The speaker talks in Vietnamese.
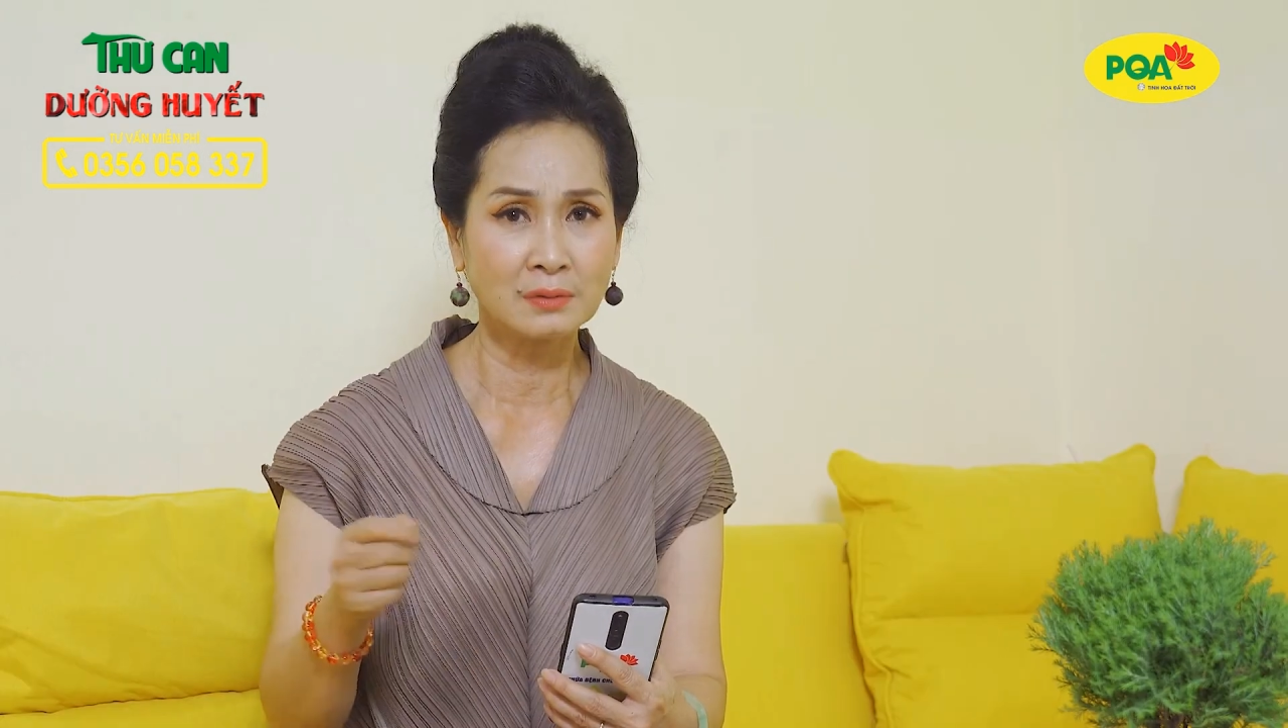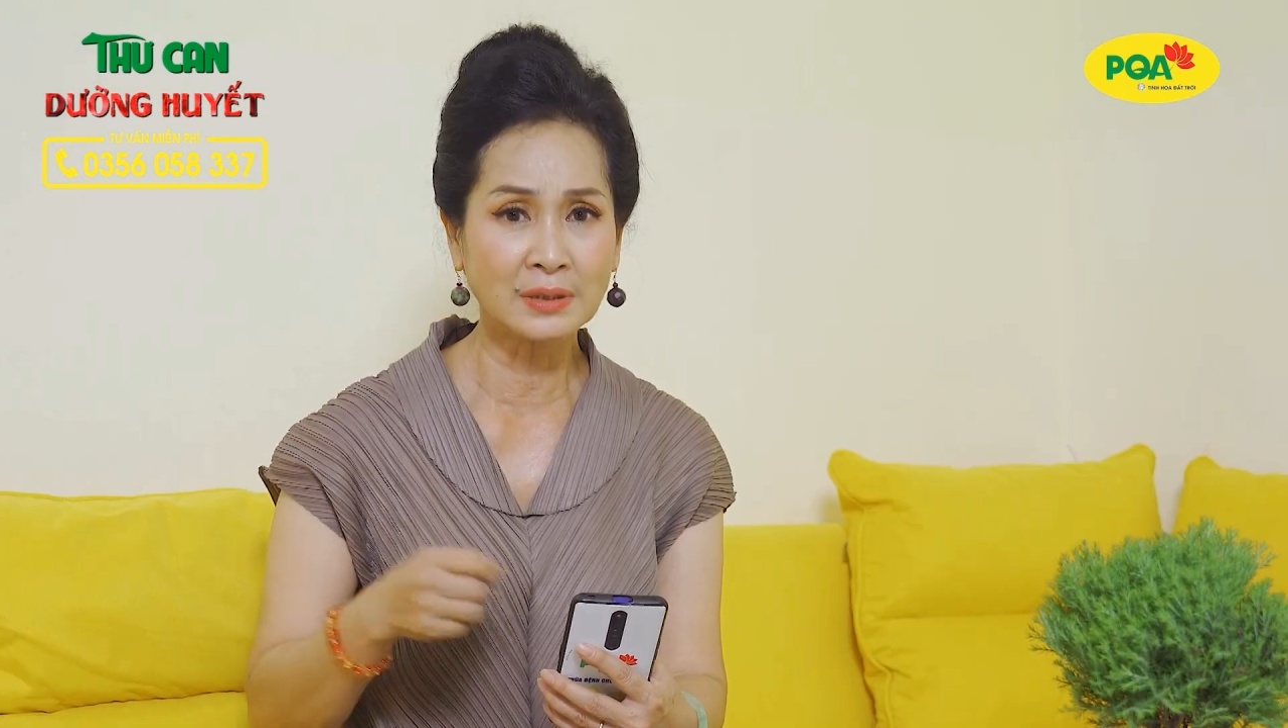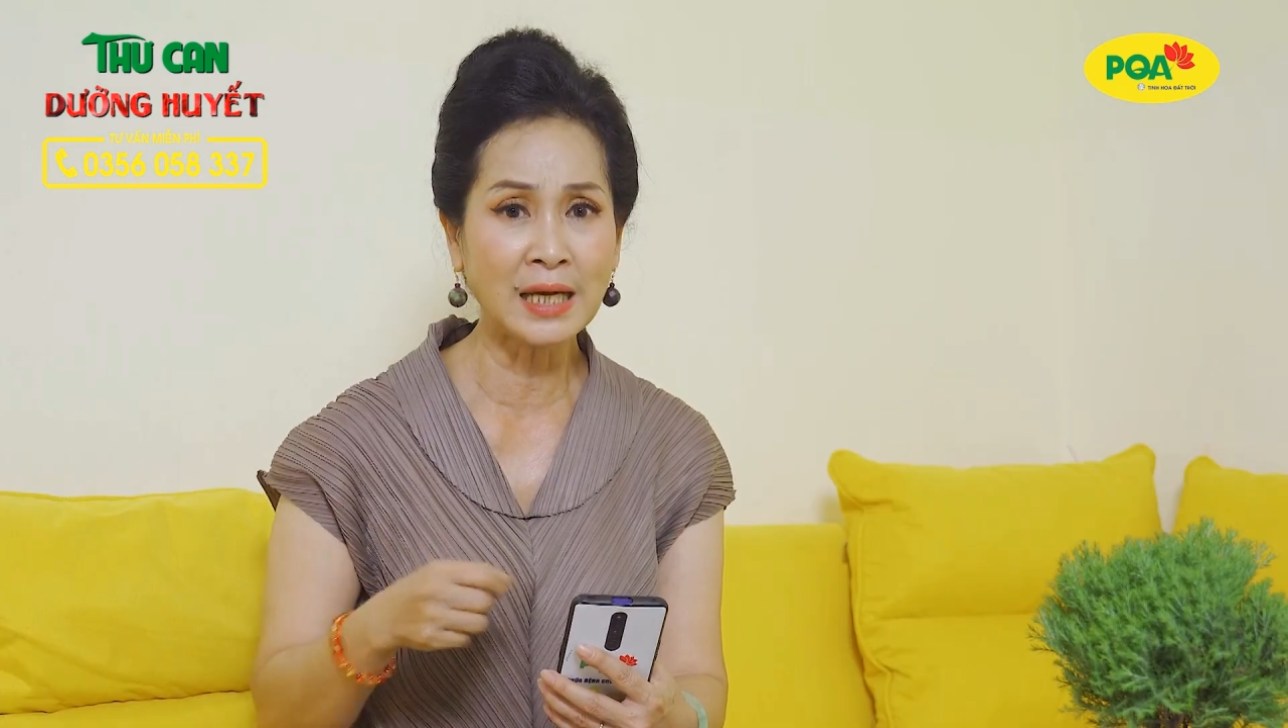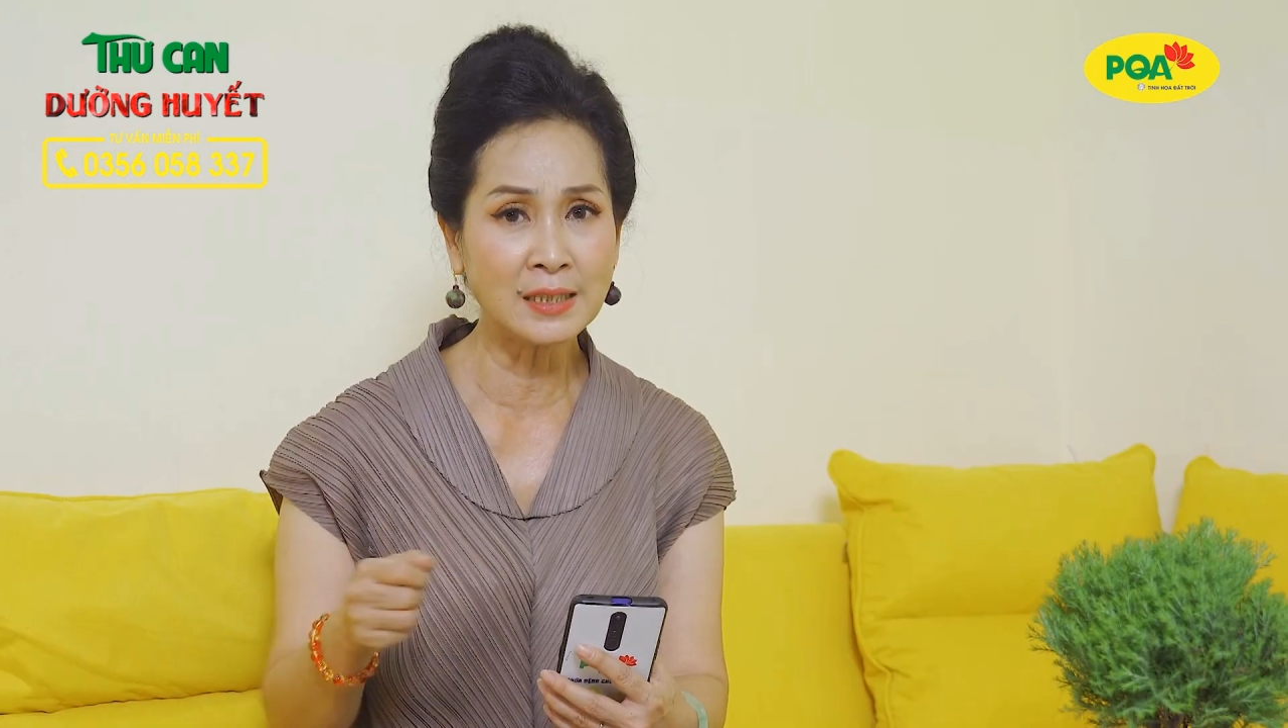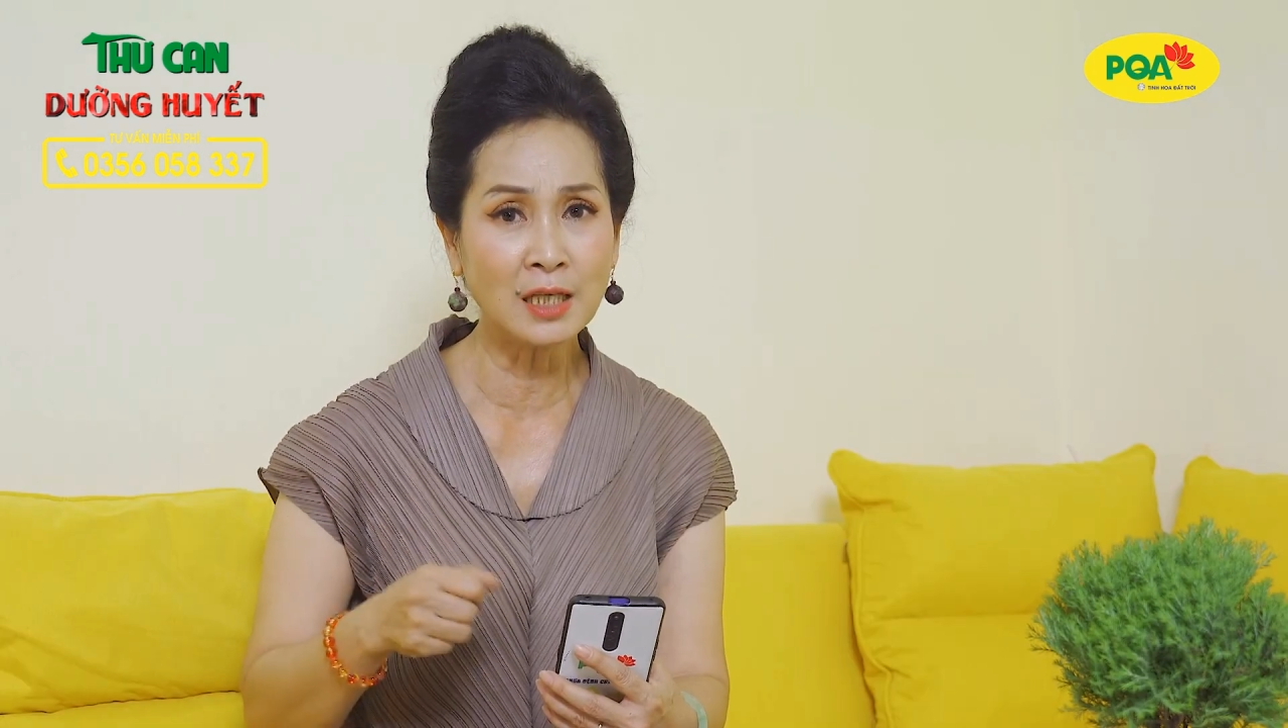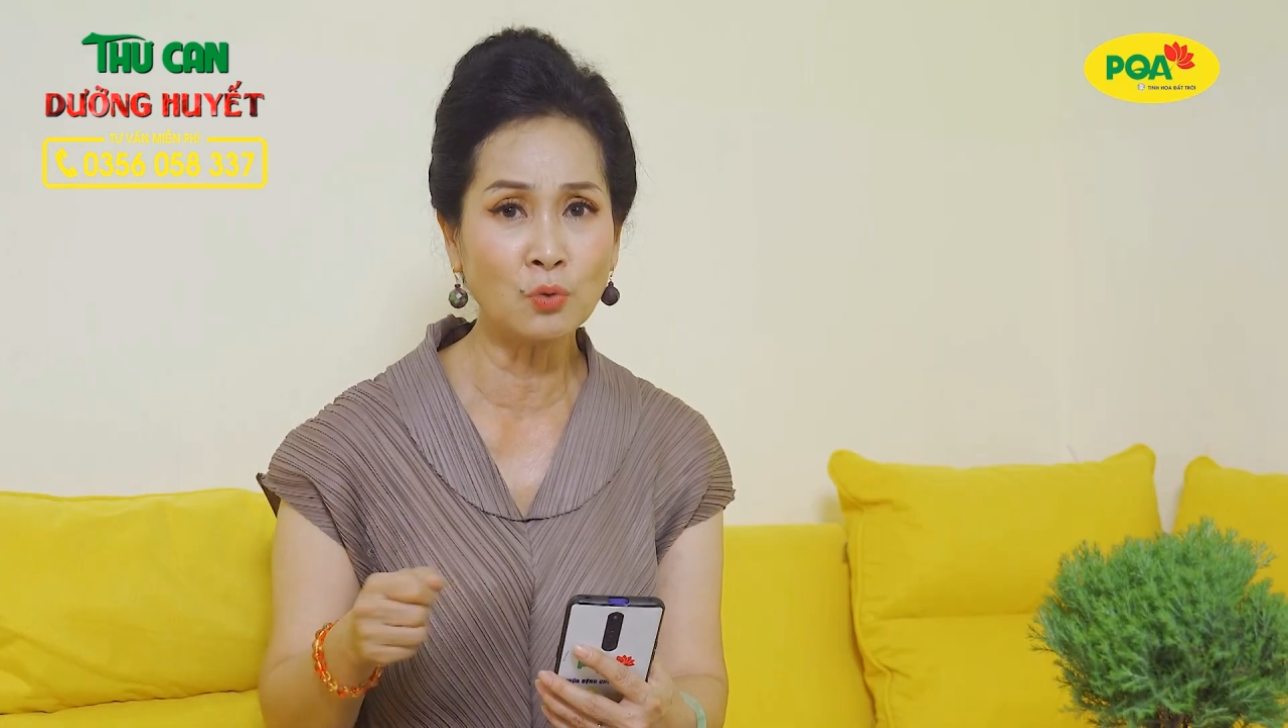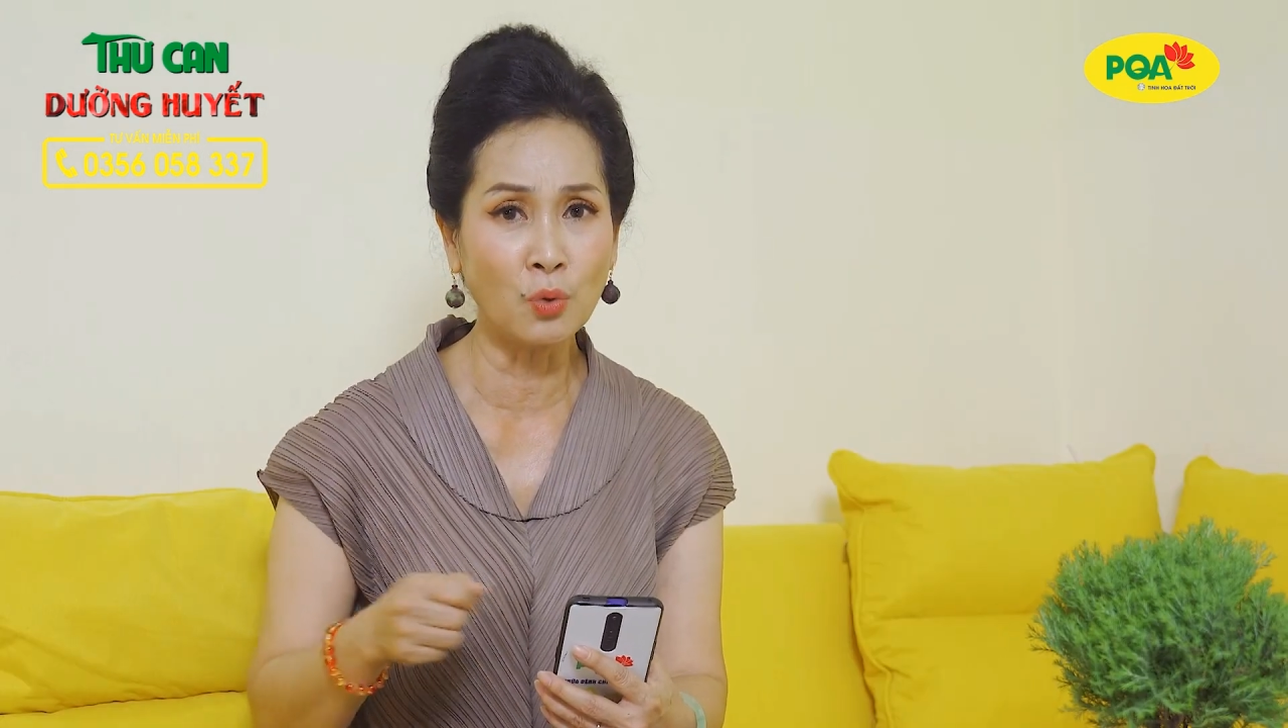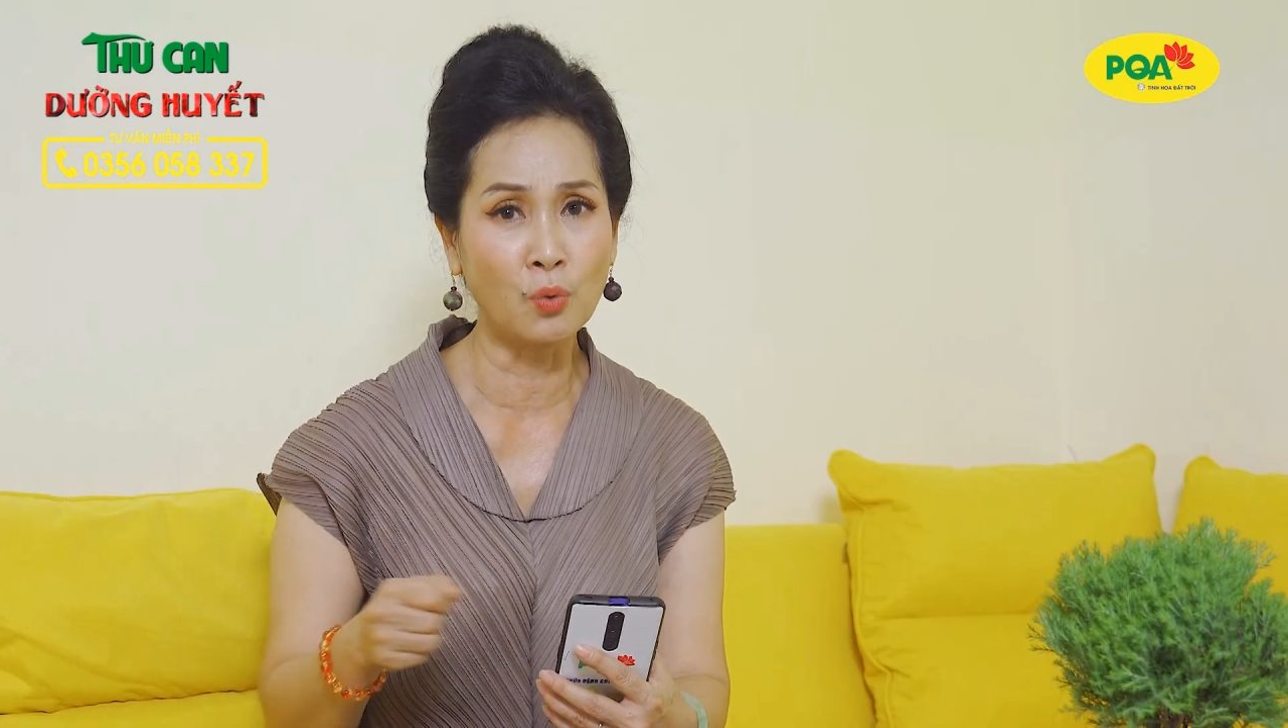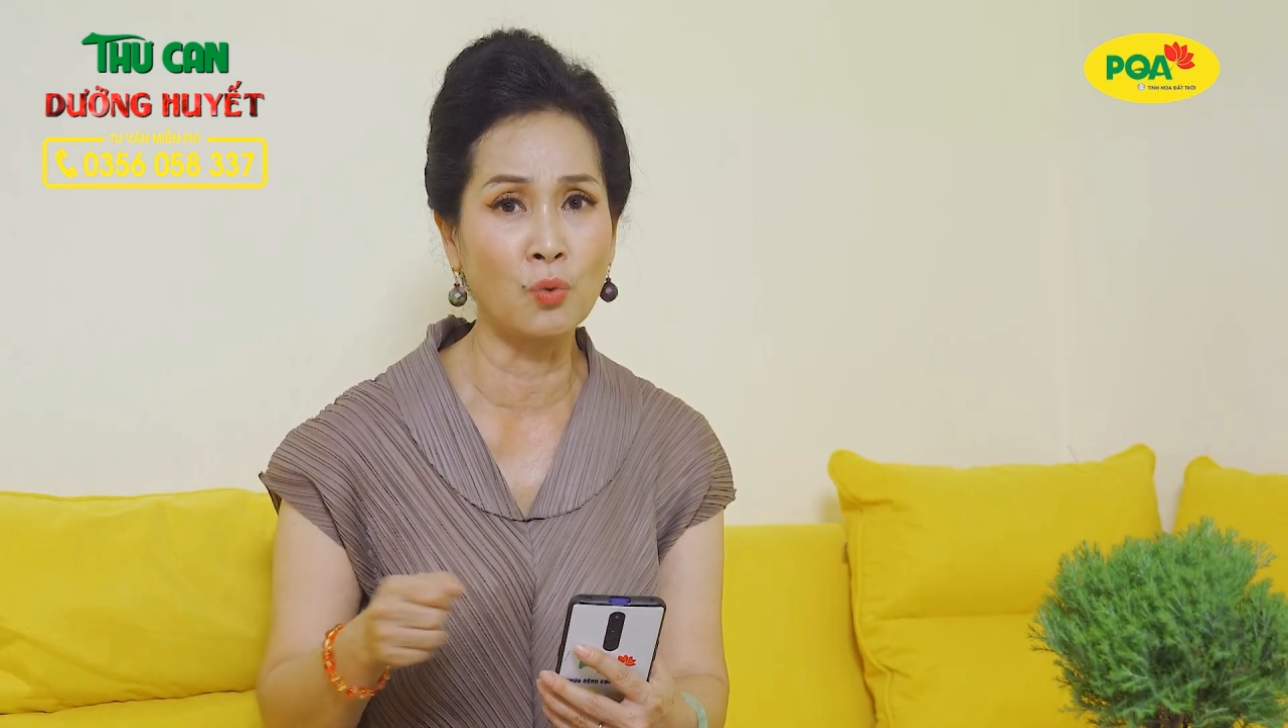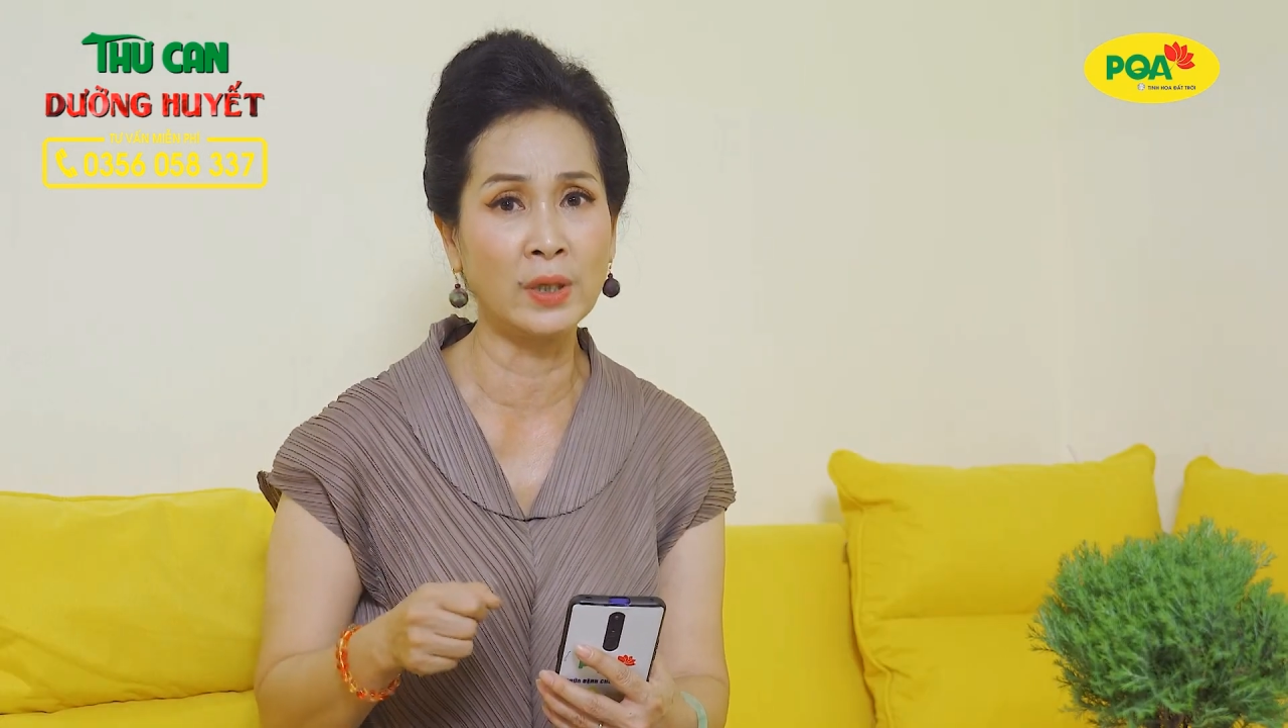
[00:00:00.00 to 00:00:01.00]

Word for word: tay chân của cụ